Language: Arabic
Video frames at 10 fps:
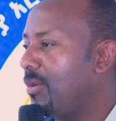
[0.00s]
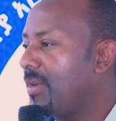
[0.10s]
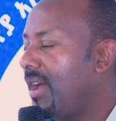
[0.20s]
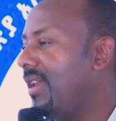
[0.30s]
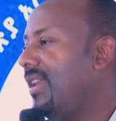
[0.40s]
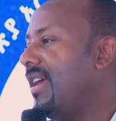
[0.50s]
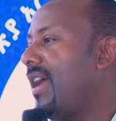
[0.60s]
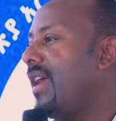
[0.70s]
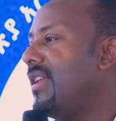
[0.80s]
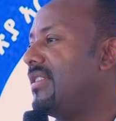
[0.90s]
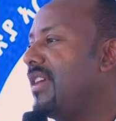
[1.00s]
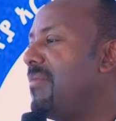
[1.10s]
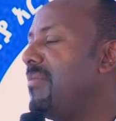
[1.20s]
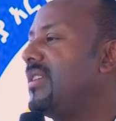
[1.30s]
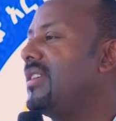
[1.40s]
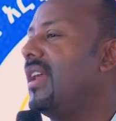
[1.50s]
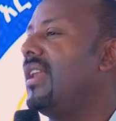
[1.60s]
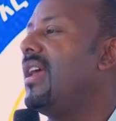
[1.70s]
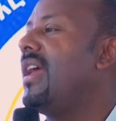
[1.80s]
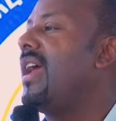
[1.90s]
الذكاء الاصطناعي
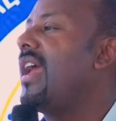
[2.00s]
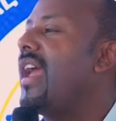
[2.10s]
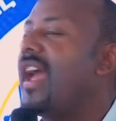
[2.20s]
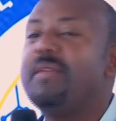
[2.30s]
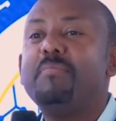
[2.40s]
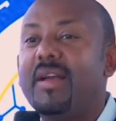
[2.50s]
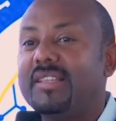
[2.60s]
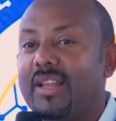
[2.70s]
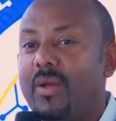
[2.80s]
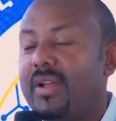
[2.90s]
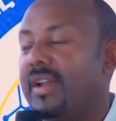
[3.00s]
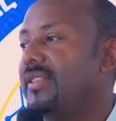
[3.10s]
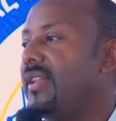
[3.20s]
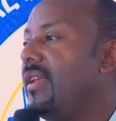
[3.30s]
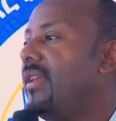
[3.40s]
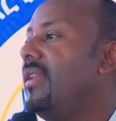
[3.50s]
وقال رئيس الوزراء